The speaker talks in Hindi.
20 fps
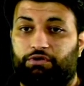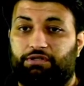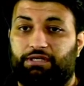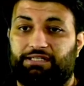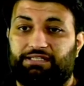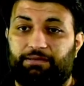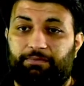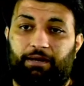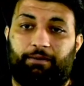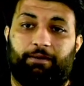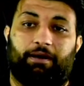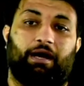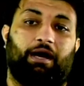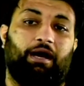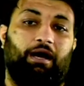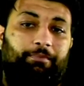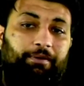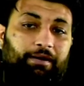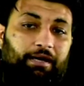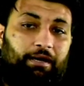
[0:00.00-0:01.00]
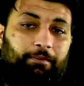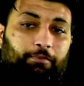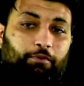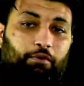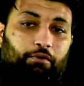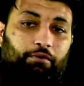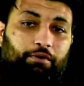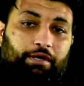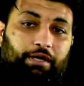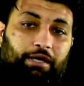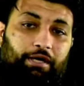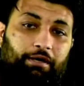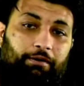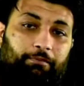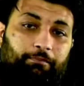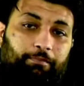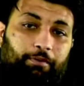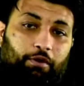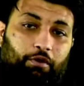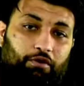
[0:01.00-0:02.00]
तो जैसे मैंने कहा बेटा आपको कि
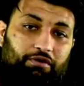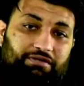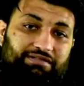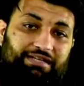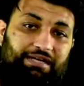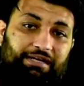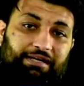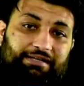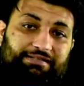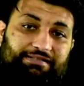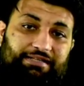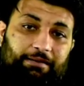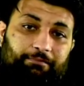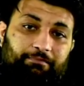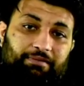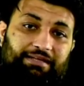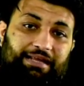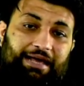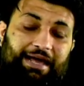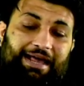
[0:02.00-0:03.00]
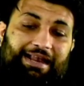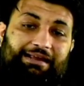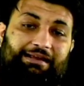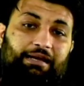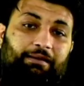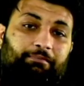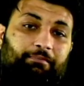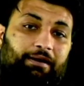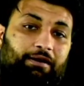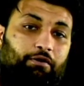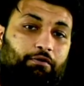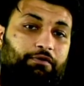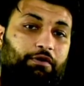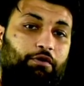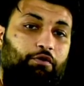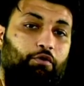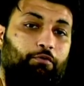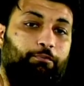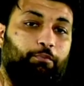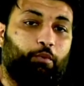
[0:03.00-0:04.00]
बिकॉज इट रिजेंबल द एल्कली मेटल ऑफ द
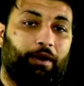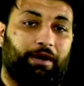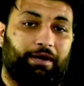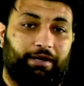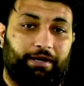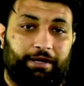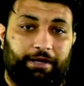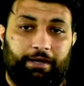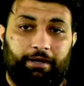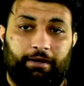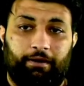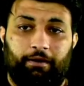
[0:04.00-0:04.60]
ग्रुप वन ए